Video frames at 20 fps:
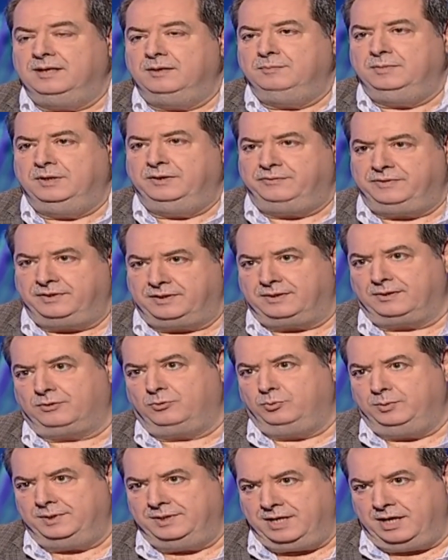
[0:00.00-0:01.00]
بالفكر
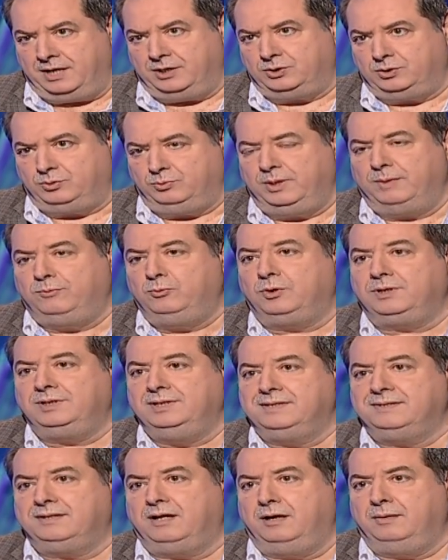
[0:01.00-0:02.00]
وبالنهج ويملك
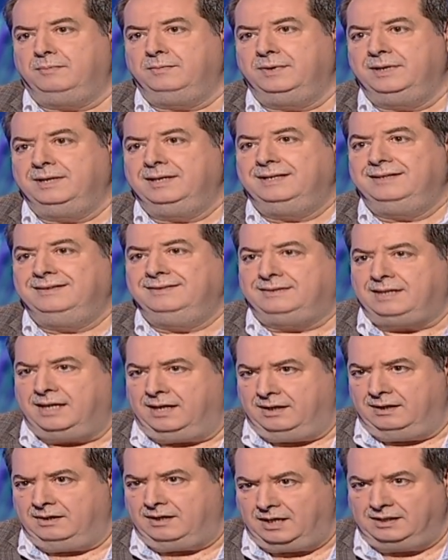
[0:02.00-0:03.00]
نظام
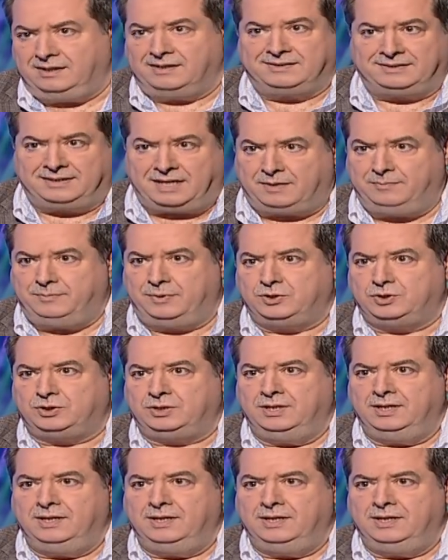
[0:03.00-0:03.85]
انتهى خلص كربج